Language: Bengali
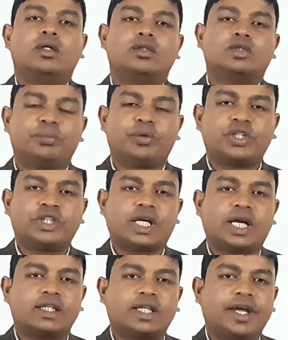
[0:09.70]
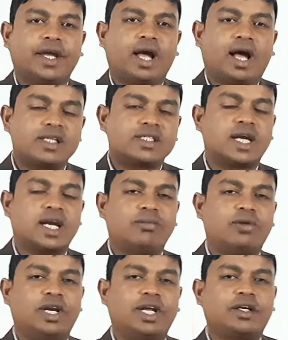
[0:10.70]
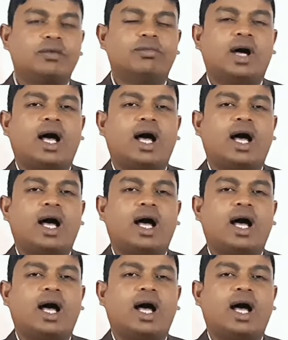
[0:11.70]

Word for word: সুপ্রিয় শিক্ষার্থী আসসালামু আলাইকুম